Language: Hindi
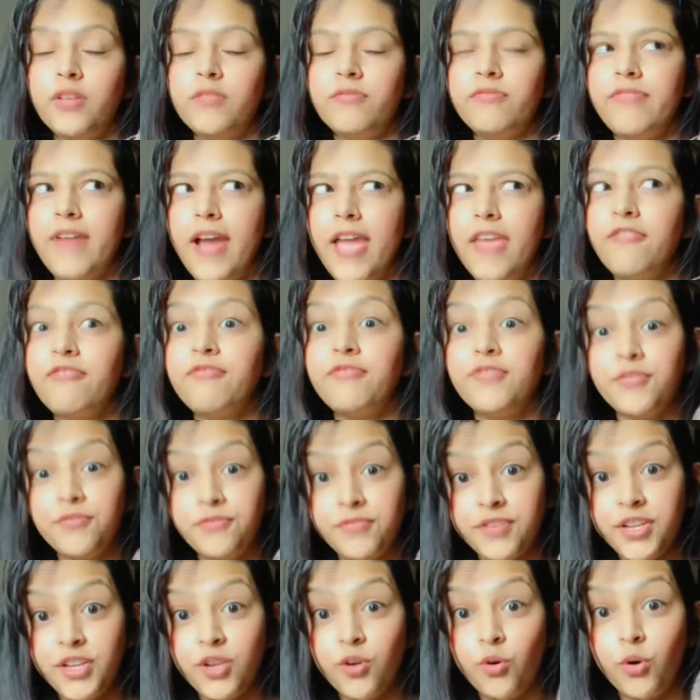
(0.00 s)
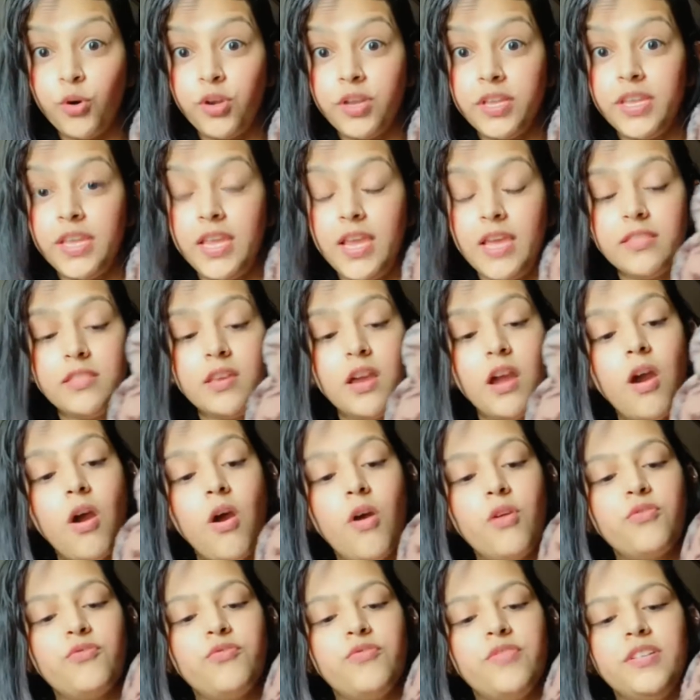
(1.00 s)
550 कोट किया था और
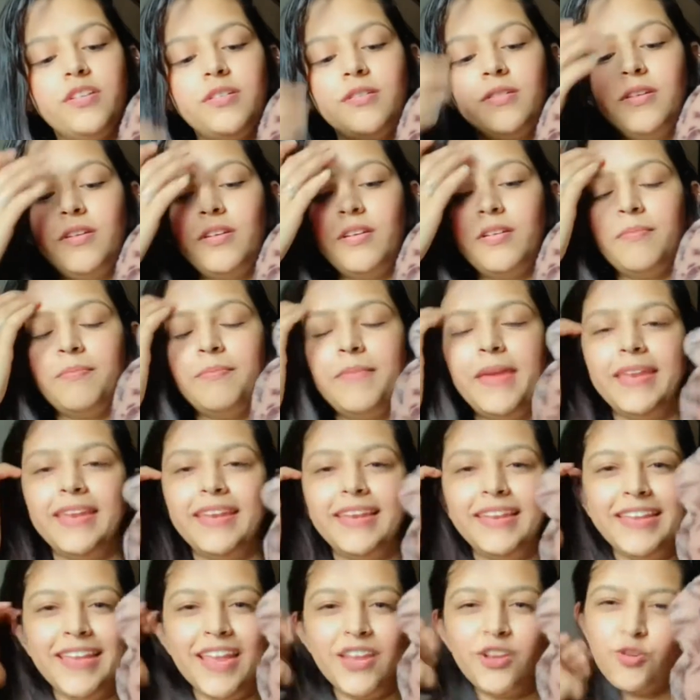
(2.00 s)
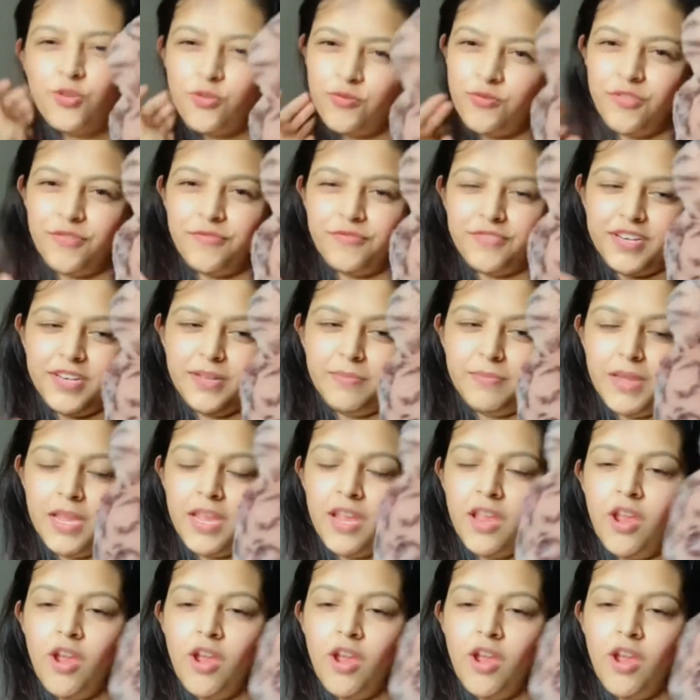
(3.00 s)
फिर मैंने लिया 250 में